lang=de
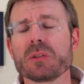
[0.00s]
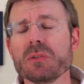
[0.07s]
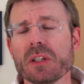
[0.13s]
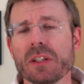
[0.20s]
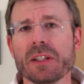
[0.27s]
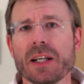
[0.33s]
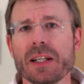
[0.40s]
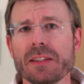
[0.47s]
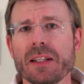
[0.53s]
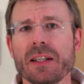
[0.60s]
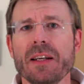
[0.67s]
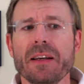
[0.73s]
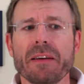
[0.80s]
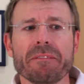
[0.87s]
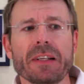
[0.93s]
Kugeln hat,
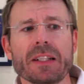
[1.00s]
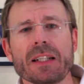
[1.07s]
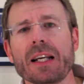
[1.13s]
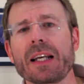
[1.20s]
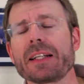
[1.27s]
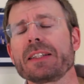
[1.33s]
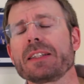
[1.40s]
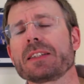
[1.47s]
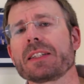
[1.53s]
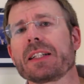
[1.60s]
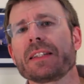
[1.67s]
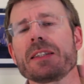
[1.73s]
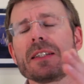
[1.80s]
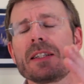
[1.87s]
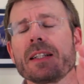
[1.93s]
wenn
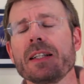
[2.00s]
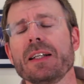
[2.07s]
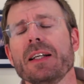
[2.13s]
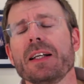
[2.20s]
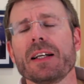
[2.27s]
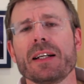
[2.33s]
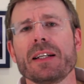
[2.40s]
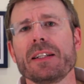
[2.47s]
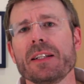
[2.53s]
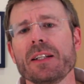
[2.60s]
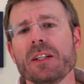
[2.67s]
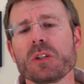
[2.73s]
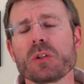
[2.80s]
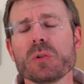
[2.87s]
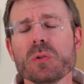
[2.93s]
gleichzeitig eine
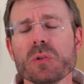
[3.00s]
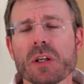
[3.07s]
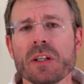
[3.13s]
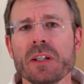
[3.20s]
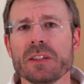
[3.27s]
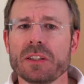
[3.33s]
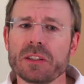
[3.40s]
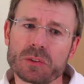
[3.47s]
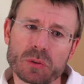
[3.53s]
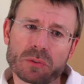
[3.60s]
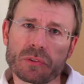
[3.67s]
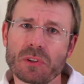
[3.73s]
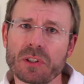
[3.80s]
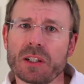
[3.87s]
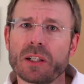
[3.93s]
Kugel, die
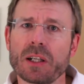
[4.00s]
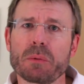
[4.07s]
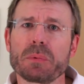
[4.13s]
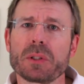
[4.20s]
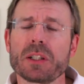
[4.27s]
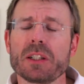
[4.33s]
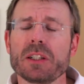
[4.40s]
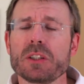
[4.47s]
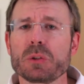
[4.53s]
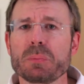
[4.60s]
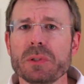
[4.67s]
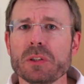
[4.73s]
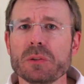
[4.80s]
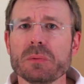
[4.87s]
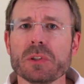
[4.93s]
zuvor
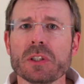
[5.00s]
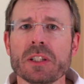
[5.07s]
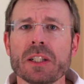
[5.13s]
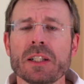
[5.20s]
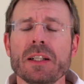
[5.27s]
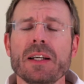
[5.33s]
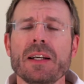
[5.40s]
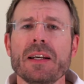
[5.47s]
abgespielt wurde,